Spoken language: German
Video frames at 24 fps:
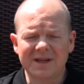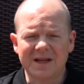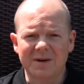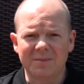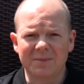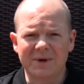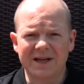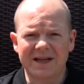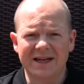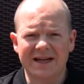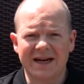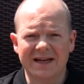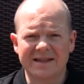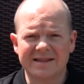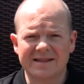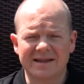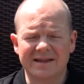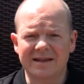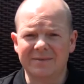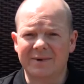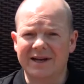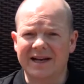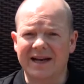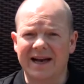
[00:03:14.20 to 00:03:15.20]
mit den Aktien,
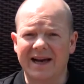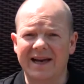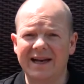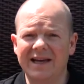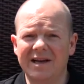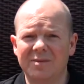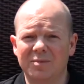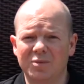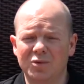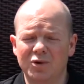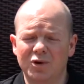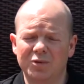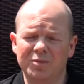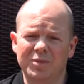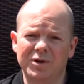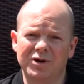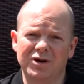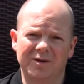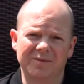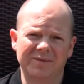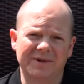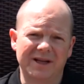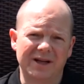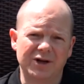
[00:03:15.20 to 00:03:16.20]
die man eingebucht
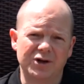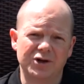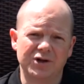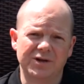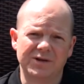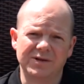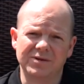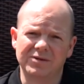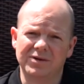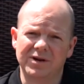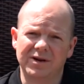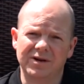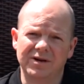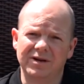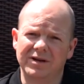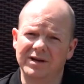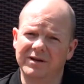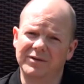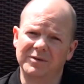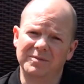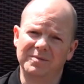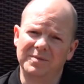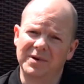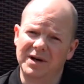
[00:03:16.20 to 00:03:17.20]
bekommt, dann schützen könnte. Hier
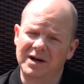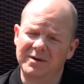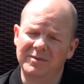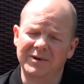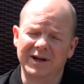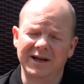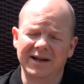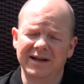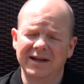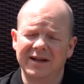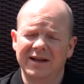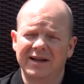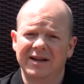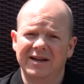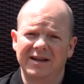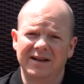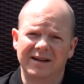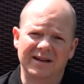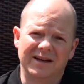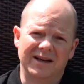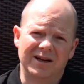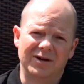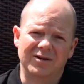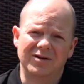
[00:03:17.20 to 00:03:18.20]
wird ein paar Mal
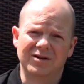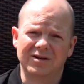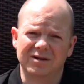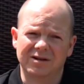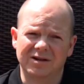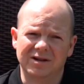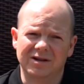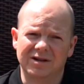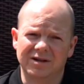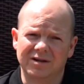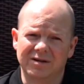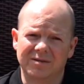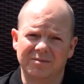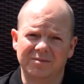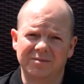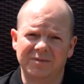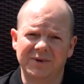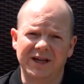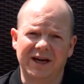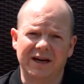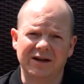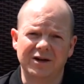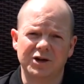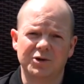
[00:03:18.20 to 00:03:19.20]
äh, auch äh,
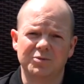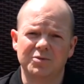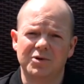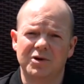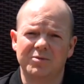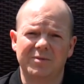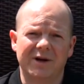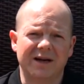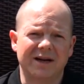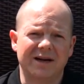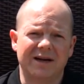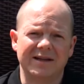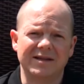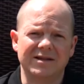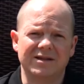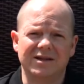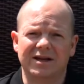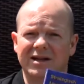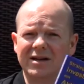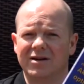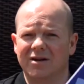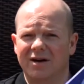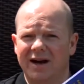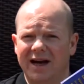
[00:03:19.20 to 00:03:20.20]
mit angesprochen, man kann sich ja
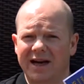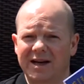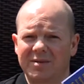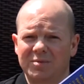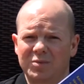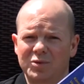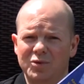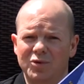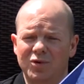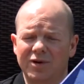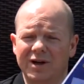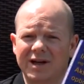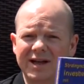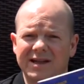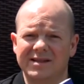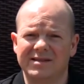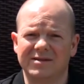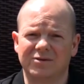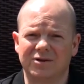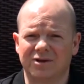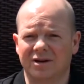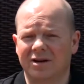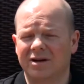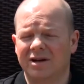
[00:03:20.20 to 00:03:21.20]
dann auch einbuchen
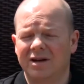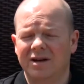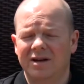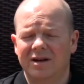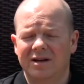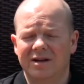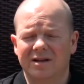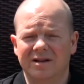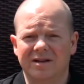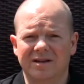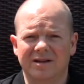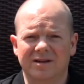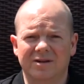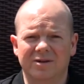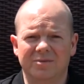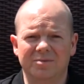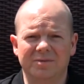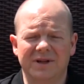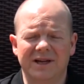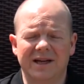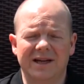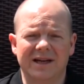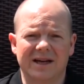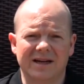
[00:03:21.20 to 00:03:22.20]
lassen oder äh,
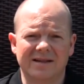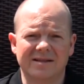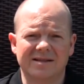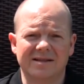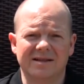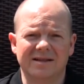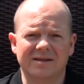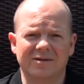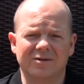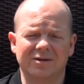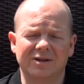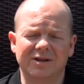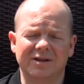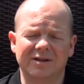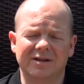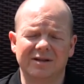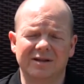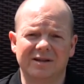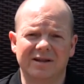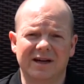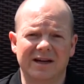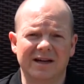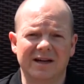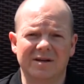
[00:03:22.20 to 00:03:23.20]
mit den Aktien und
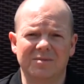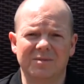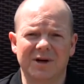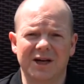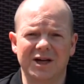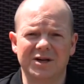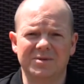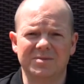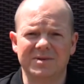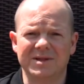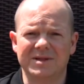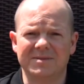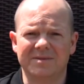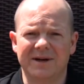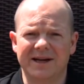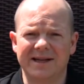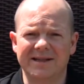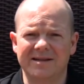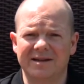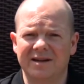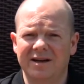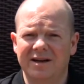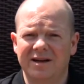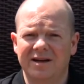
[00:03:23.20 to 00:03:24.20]
äh, kann dann
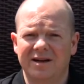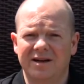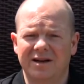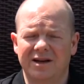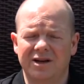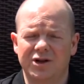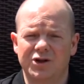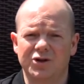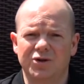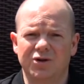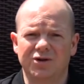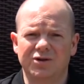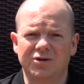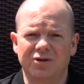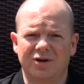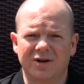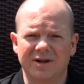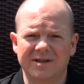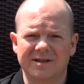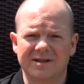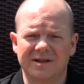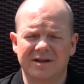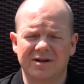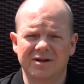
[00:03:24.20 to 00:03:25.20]
beispielsweise äh, Short
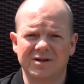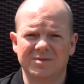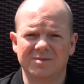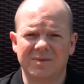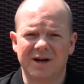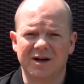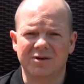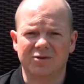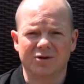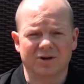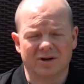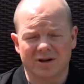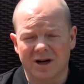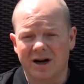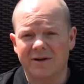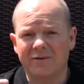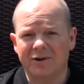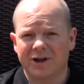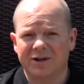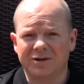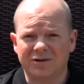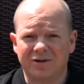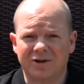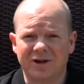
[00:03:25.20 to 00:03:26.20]
Calls daraus machen oder
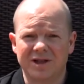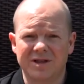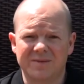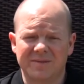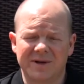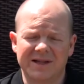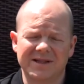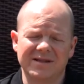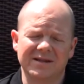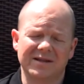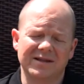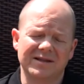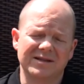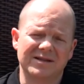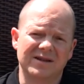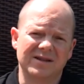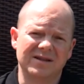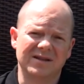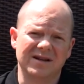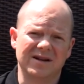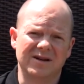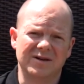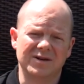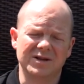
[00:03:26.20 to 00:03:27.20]
Covered Calls besser
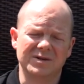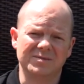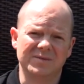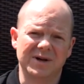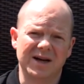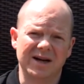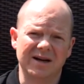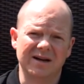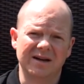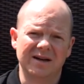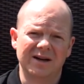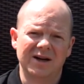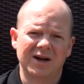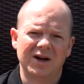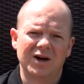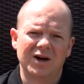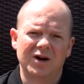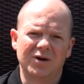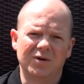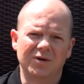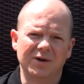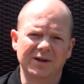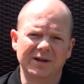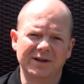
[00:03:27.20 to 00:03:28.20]
gesagt daraus machen.
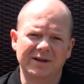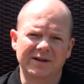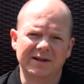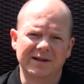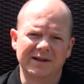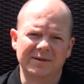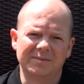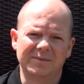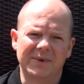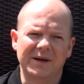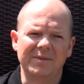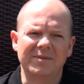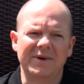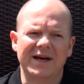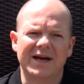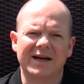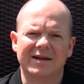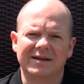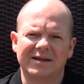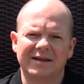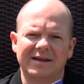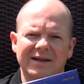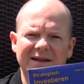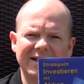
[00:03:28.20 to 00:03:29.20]
Und man merkt
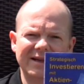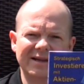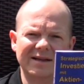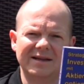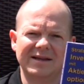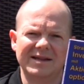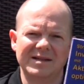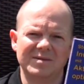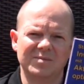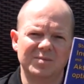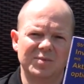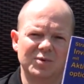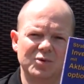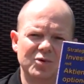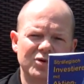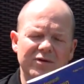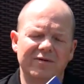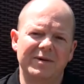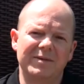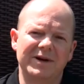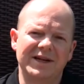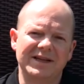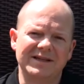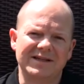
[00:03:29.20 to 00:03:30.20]
in diesem Buch,
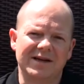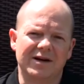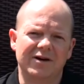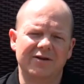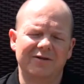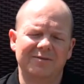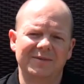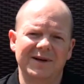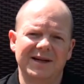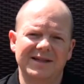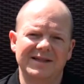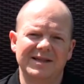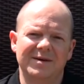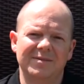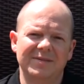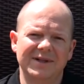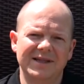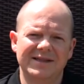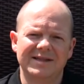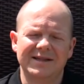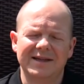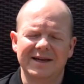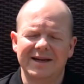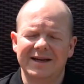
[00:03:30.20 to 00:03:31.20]
wenn man es aufmerksam
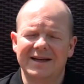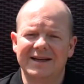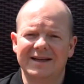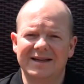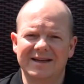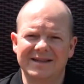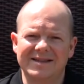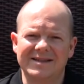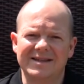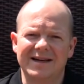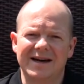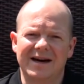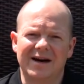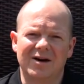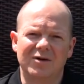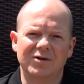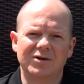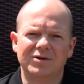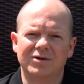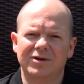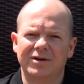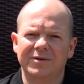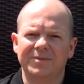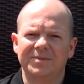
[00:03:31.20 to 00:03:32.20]
liest, dass der
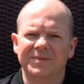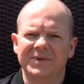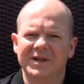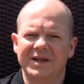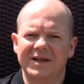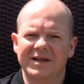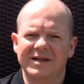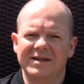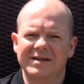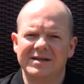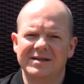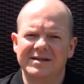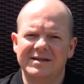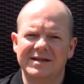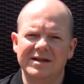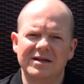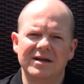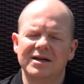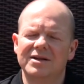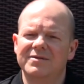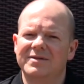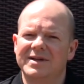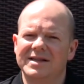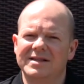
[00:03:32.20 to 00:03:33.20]
Autor
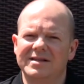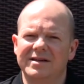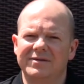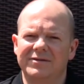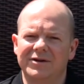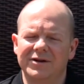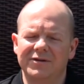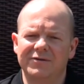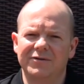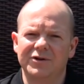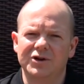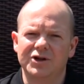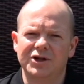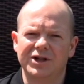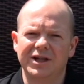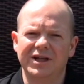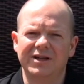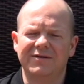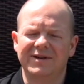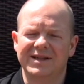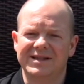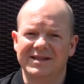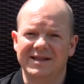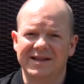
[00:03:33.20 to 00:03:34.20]
sicherlich was davon versteht,
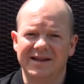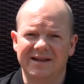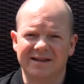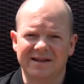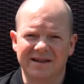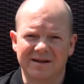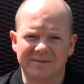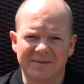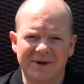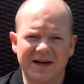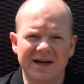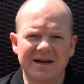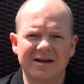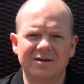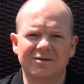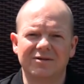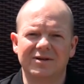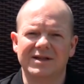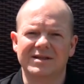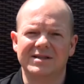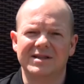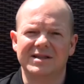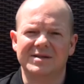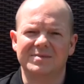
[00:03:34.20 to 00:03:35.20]
was er da macht und
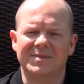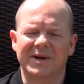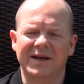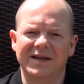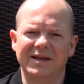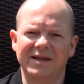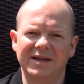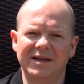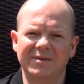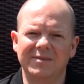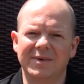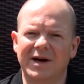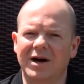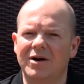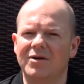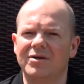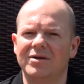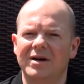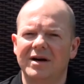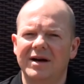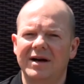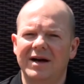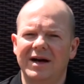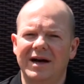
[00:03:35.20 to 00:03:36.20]
dass das bei ihm auch
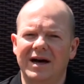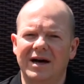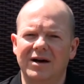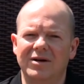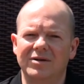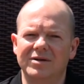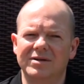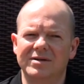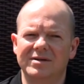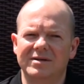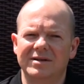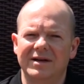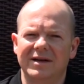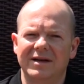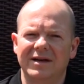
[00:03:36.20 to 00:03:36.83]
aus